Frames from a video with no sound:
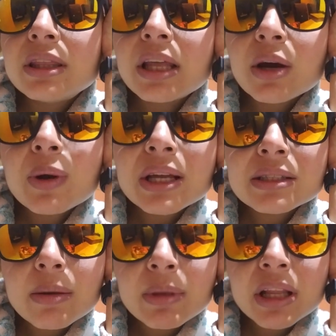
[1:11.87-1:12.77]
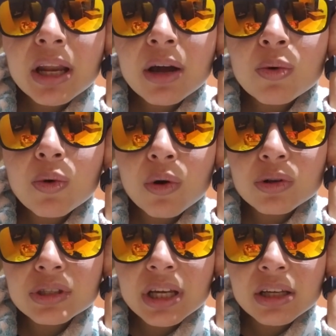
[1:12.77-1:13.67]
Tengo el examen de la
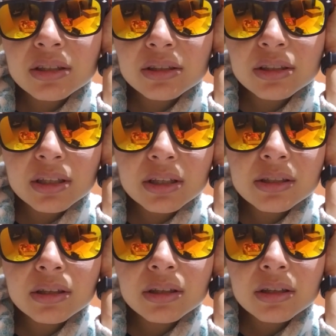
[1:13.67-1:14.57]
glucosa. Es